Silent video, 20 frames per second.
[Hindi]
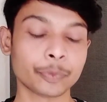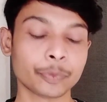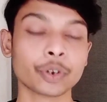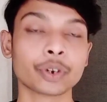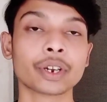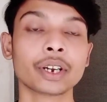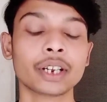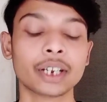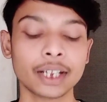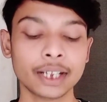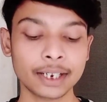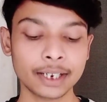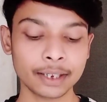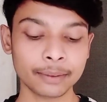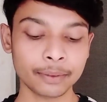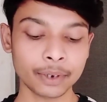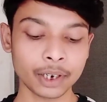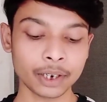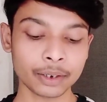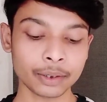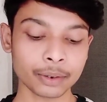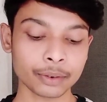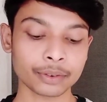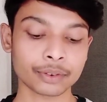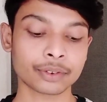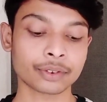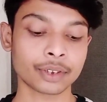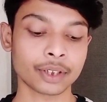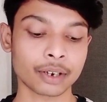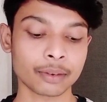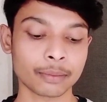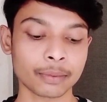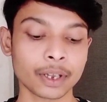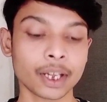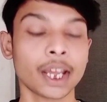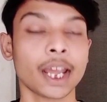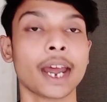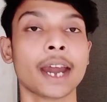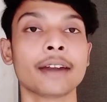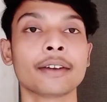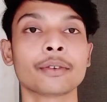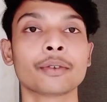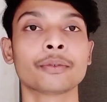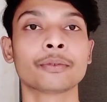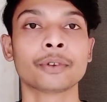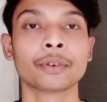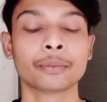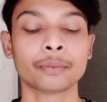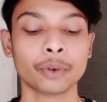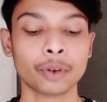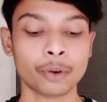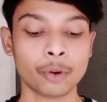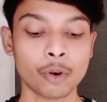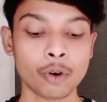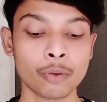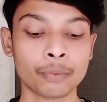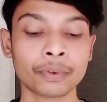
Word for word: जो कि डेली वीडियो सर्वे एंड ऑफर वॉल